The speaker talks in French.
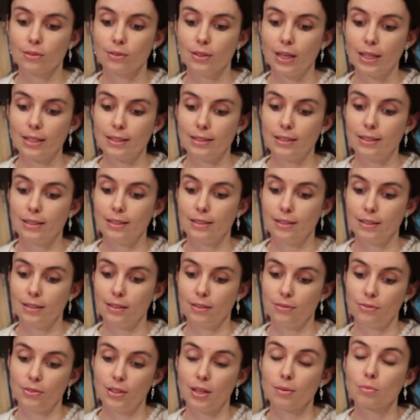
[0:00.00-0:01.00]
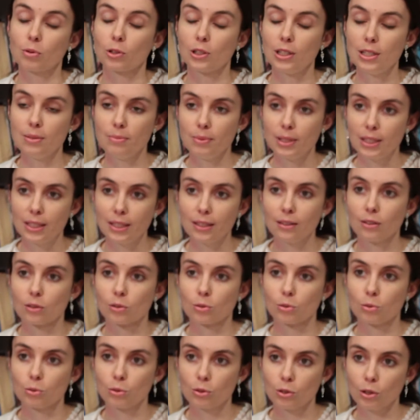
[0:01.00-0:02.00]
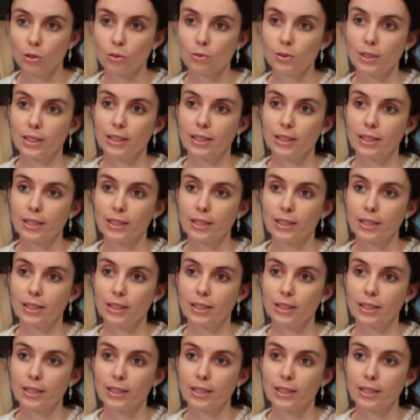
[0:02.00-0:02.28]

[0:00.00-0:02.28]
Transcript: est, finalement limité dans le temps,